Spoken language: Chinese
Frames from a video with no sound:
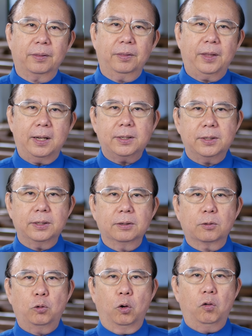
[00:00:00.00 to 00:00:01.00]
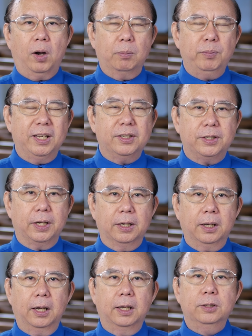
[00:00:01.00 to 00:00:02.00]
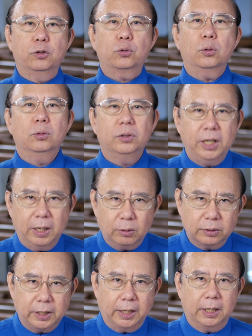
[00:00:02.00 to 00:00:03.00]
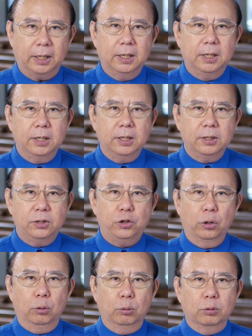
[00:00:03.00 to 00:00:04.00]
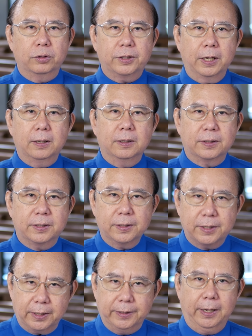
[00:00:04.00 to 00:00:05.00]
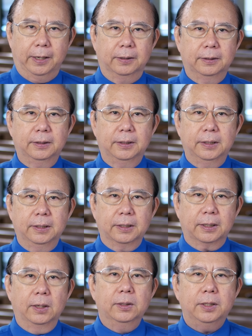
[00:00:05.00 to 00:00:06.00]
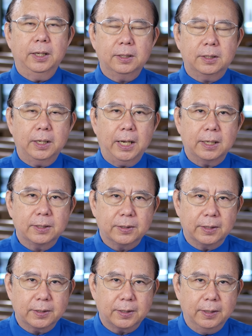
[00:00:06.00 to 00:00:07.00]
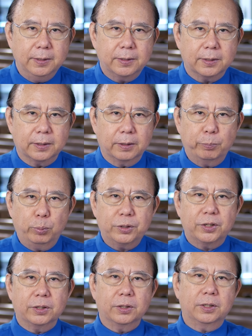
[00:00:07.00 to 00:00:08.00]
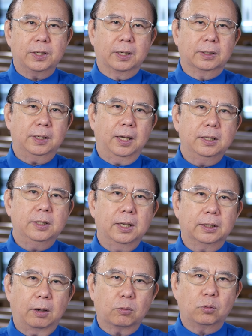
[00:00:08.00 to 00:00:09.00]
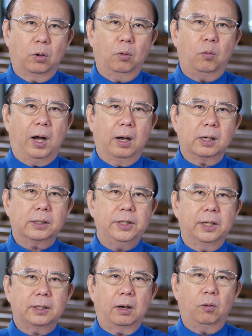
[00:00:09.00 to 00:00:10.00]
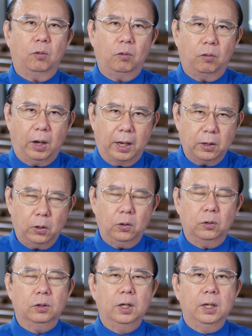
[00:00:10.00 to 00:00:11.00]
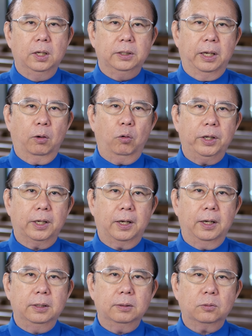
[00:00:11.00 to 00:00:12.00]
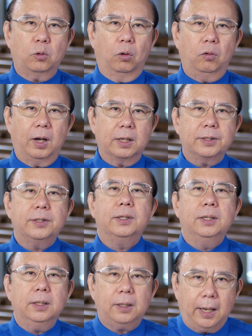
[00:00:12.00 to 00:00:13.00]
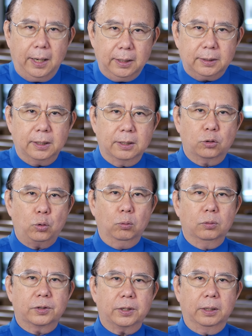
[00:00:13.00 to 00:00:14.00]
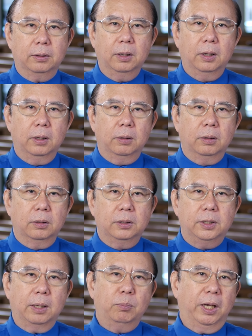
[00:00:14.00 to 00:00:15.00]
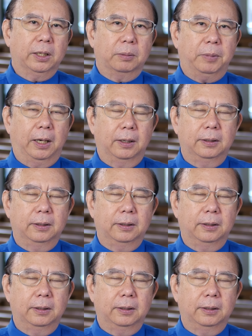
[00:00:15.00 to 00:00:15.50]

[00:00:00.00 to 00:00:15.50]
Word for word: 他是国王面前很重要的九正之臣呐。肯定这样子的臣子，不止整天见到国王、见到王后，也会跟国王其他的重臣见面的嘛。